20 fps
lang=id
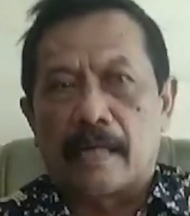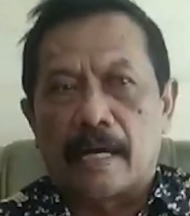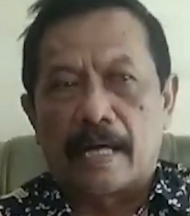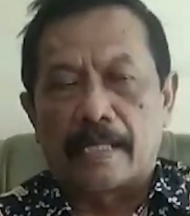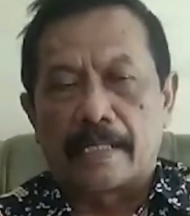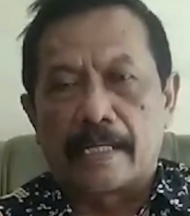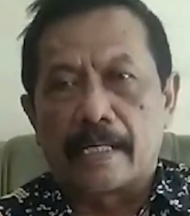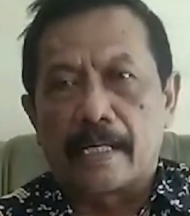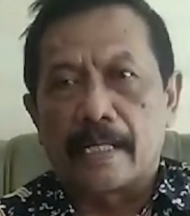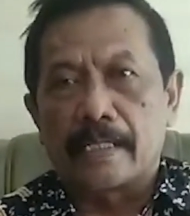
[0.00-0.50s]

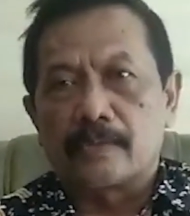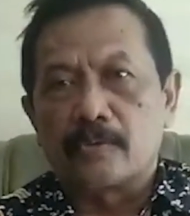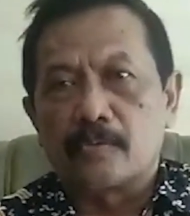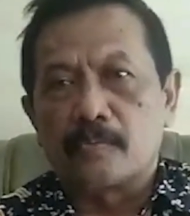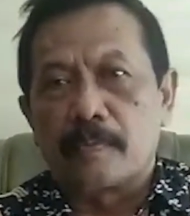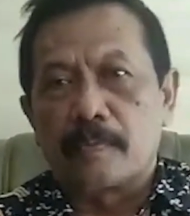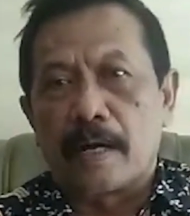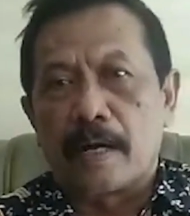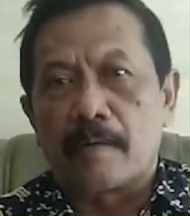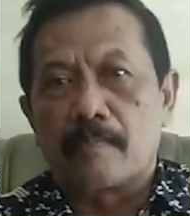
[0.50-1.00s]
anak-anak
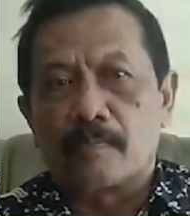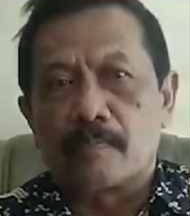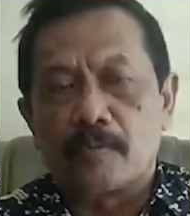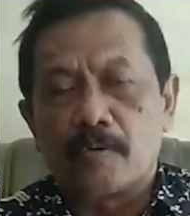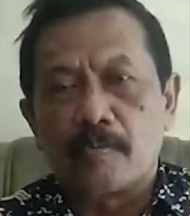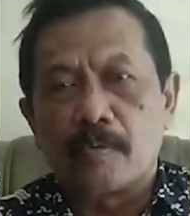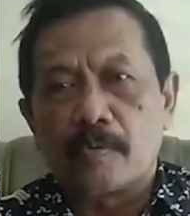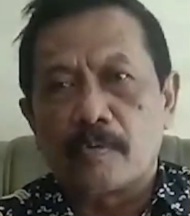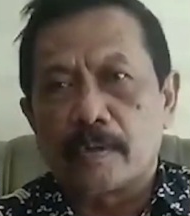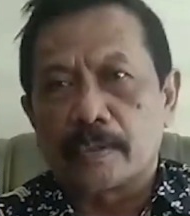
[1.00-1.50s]
itu
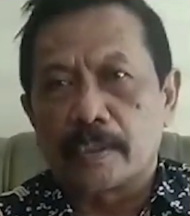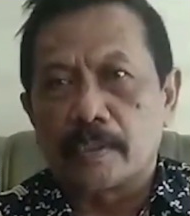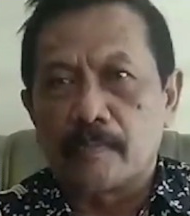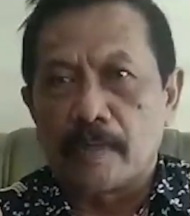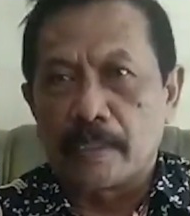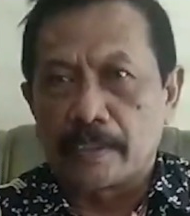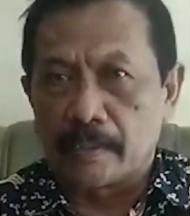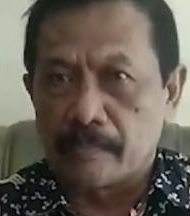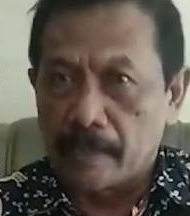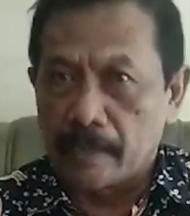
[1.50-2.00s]
mampu menguasai
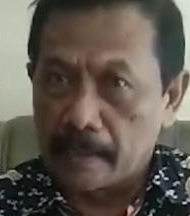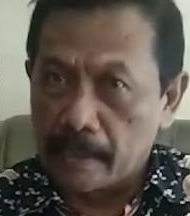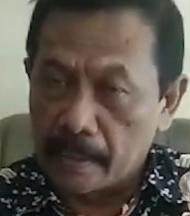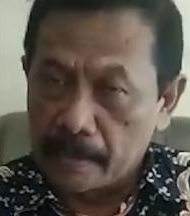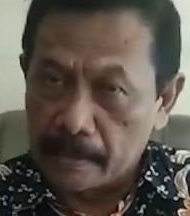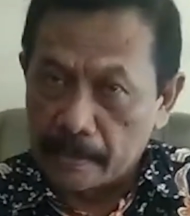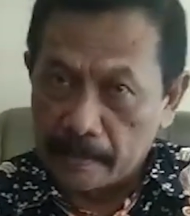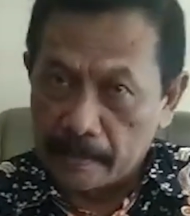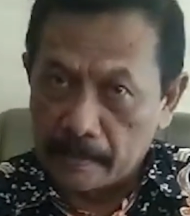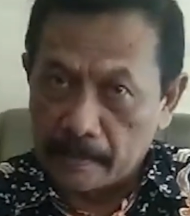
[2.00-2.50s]
bahasa
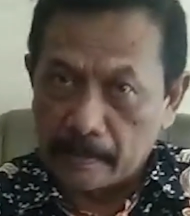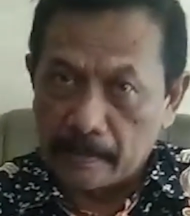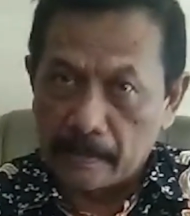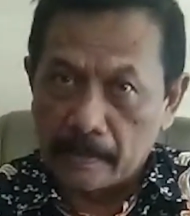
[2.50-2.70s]
Mandarin.